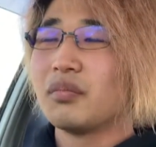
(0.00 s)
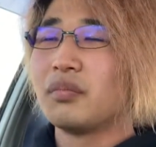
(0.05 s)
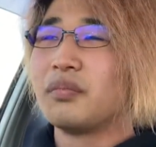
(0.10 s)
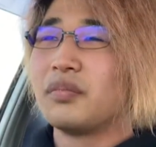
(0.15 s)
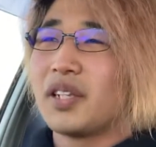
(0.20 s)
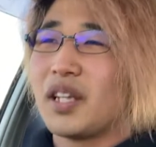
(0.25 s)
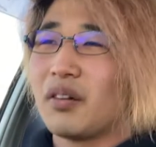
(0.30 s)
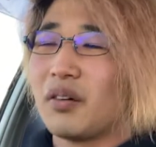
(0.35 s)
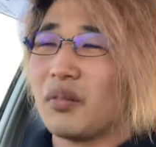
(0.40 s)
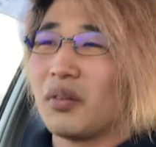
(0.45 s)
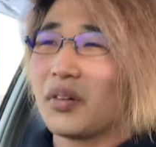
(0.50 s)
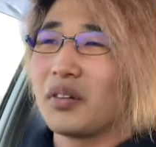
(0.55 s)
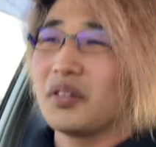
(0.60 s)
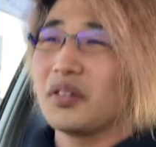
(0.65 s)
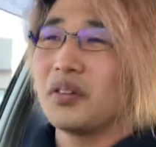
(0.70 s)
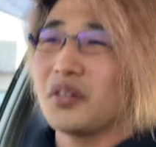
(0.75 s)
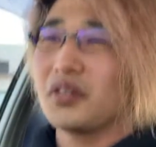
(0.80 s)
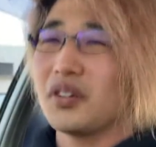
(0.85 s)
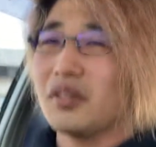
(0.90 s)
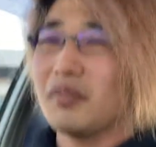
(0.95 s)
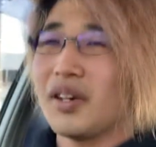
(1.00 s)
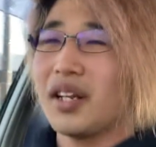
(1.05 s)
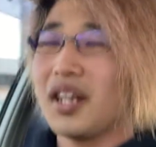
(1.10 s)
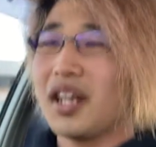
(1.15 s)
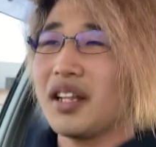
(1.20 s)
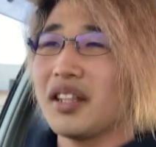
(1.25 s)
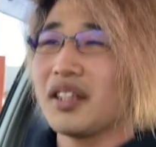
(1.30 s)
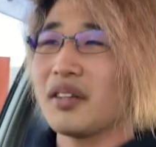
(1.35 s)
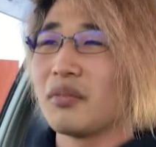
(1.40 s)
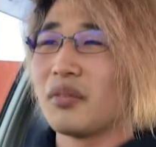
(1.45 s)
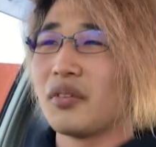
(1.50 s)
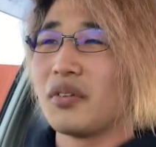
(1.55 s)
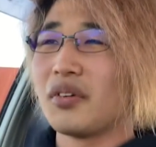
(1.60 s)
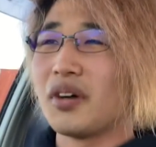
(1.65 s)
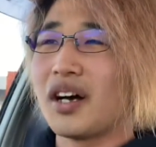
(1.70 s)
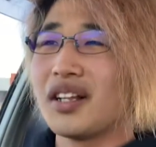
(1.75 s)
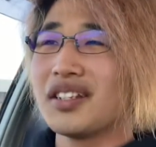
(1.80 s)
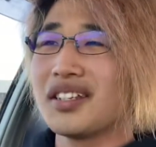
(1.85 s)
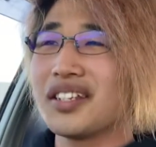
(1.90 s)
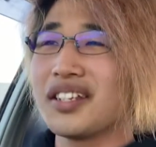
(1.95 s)
でも僕の車なんてもう
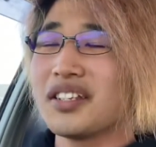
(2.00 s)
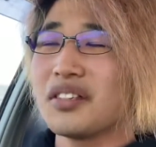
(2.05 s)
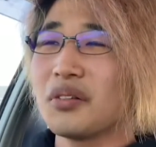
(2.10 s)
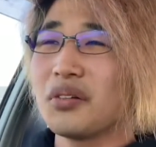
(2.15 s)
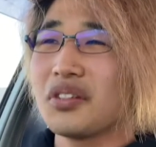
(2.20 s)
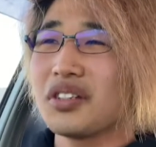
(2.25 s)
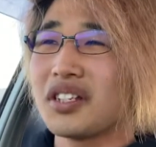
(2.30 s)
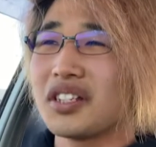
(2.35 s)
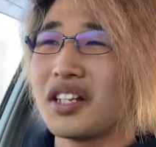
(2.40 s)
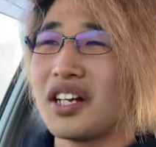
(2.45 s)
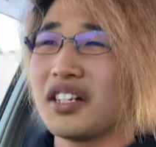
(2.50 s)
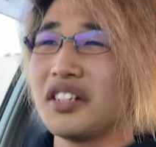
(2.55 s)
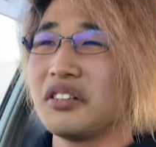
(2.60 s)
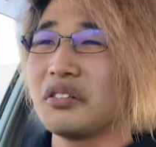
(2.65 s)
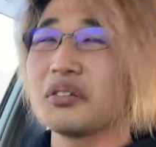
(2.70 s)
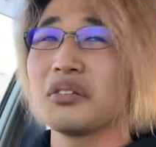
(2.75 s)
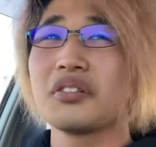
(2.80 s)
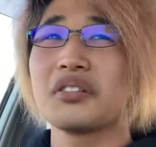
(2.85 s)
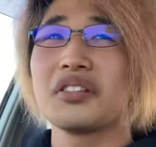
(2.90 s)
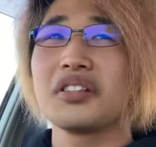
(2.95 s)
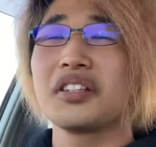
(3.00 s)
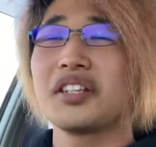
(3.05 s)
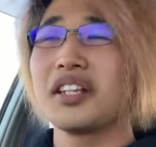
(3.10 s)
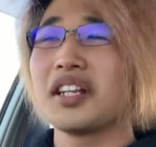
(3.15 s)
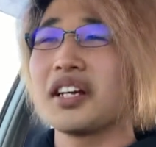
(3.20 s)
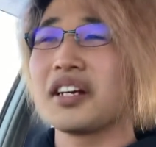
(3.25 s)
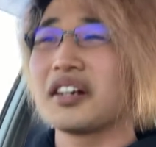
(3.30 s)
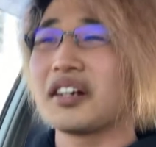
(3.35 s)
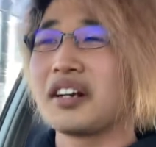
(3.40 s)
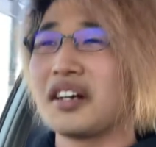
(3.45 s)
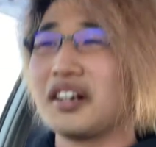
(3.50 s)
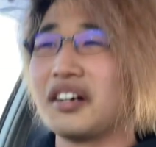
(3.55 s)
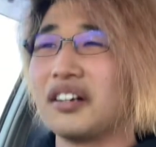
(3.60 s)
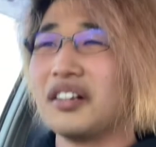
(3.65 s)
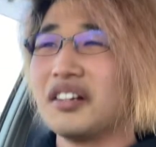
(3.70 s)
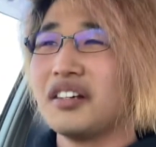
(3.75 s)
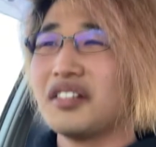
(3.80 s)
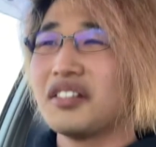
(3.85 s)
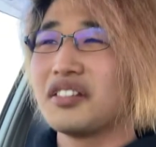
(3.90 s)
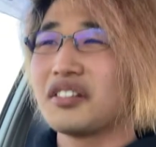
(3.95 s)
安全装置何一つついてないから
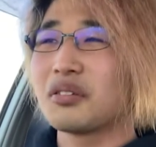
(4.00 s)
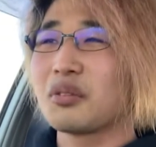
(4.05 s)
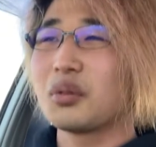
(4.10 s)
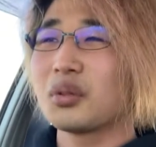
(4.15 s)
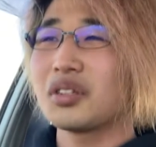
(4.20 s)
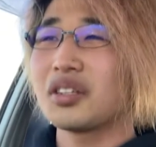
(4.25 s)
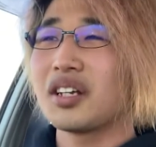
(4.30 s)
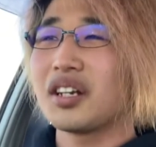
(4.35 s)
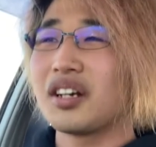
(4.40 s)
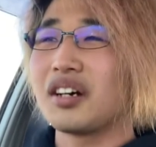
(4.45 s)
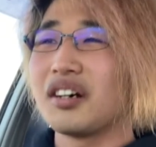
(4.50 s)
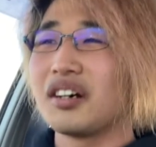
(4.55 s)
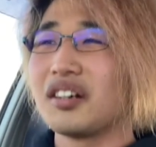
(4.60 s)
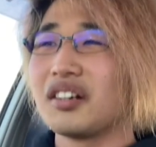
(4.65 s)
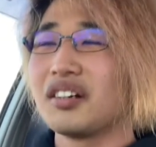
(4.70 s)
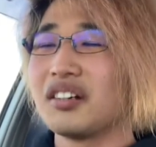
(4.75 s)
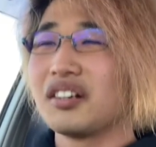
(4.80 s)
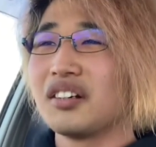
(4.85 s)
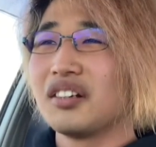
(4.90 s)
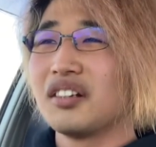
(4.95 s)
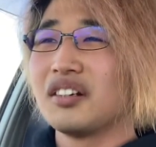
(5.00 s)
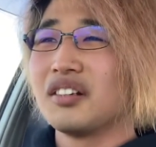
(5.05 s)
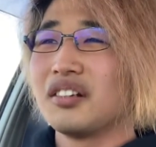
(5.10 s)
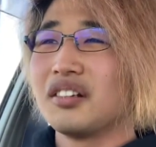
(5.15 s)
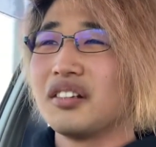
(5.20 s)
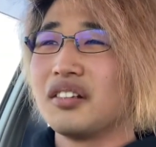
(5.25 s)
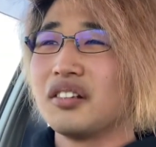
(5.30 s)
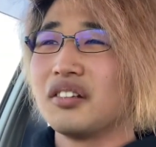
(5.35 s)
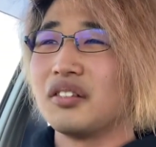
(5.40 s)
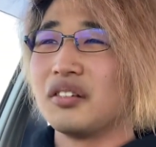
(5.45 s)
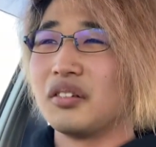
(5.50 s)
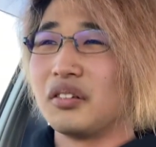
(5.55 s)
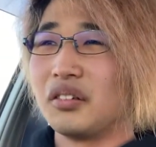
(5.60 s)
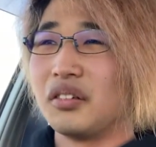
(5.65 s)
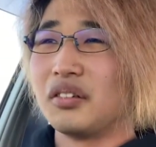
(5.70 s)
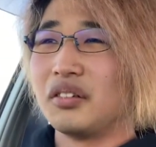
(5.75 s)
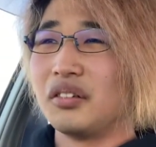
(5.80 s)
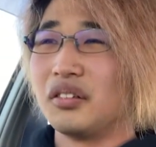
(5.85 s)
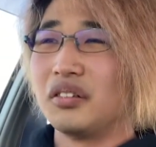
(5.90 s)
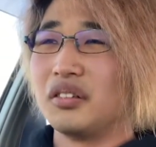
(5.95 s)
事故ったらあると思うね、う
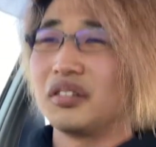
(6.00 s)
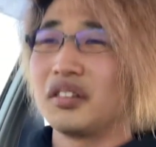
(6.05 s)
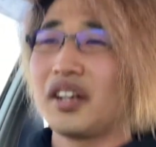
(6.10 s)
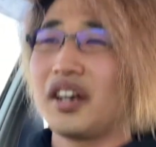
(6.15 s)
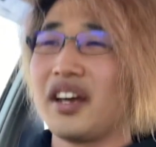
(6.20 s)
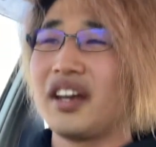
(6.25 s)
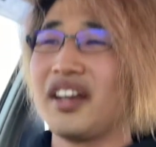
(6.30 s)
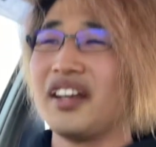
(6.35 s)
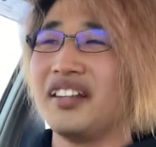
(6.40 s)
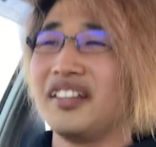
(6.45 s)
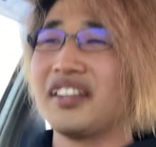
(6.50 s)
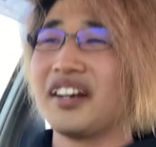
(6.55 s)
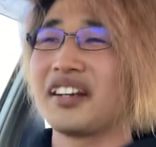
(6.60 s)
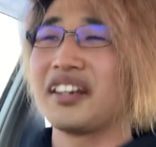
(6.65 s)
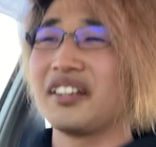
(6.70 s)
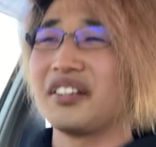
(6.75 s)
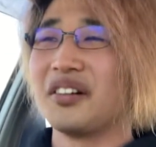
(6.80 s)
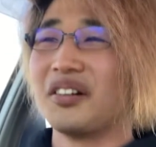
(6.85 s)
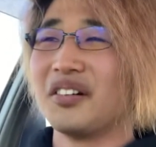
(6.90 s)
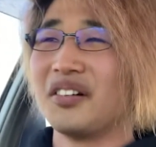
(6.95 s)
ん、大変だけど